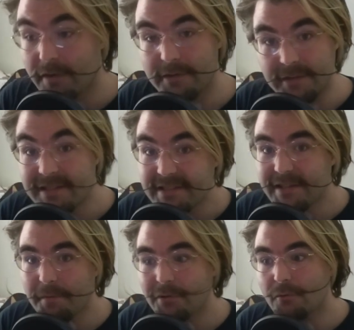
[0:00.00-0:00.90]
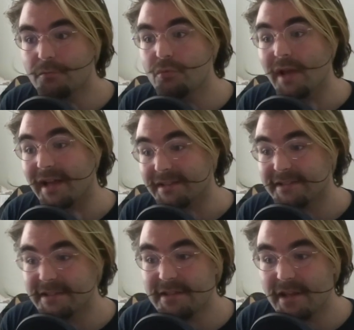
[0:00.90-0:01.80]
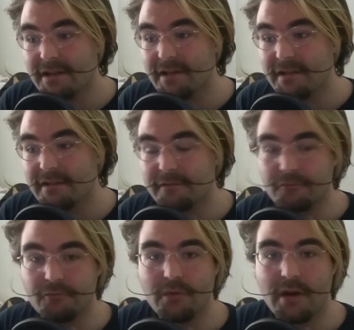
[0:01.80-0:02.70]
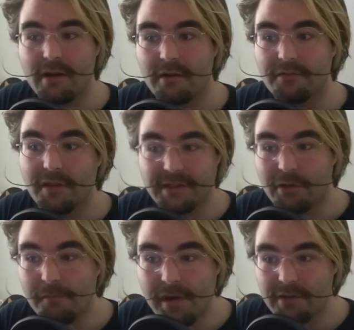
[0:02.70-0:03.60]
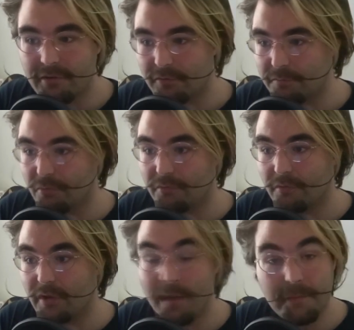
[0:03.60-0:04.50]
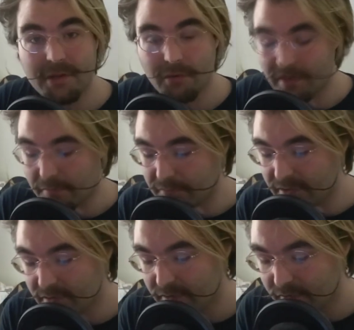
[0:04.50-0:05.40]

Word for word: N'hésitez pas non plus à signaler ou à faire des remarques pour améliorer l'appli.